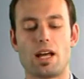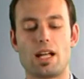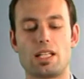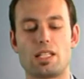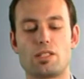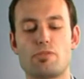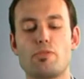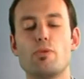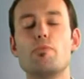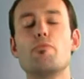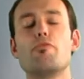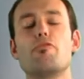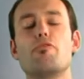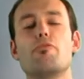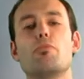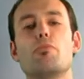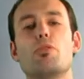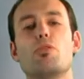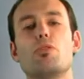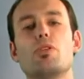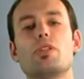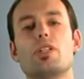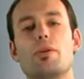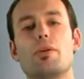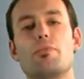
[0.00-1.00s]
Als fünften
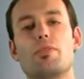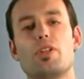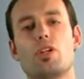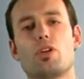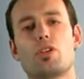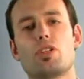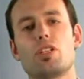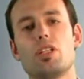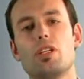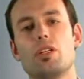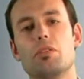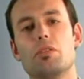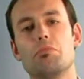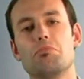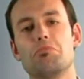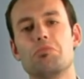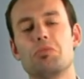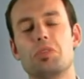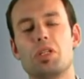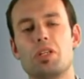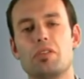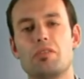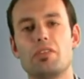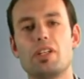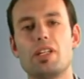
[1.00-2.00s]
Punkt haben wir noch die,
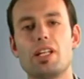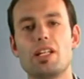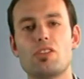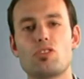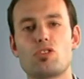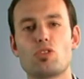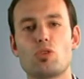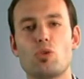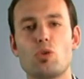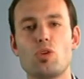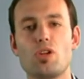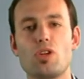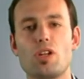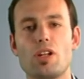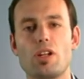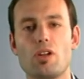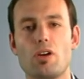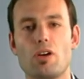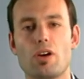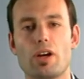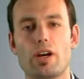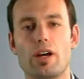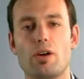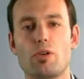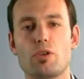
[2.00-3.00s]
wir nennen es
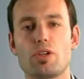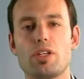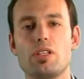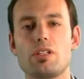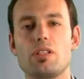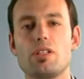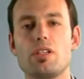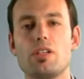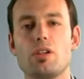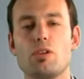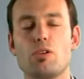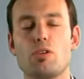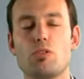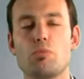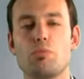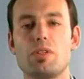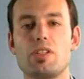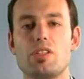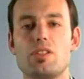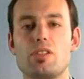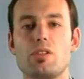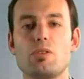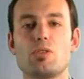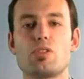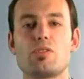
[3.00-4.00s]
Kundenorientierung
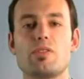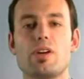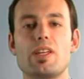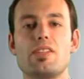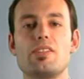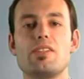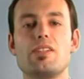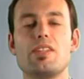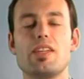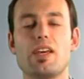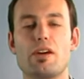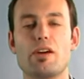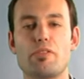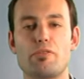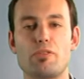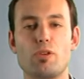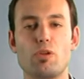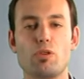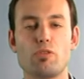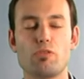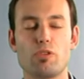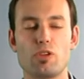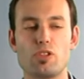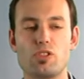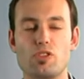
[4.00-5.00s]
bzw. die
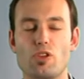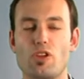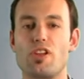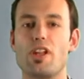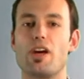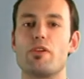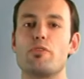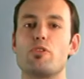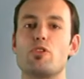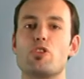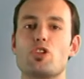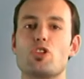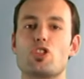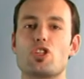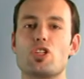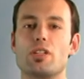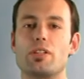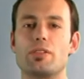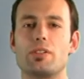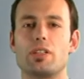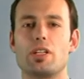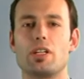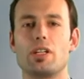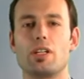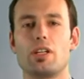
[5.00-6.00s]
Erfüllung von
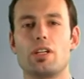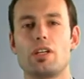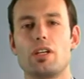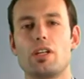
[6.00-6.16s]
Sonderwünschen.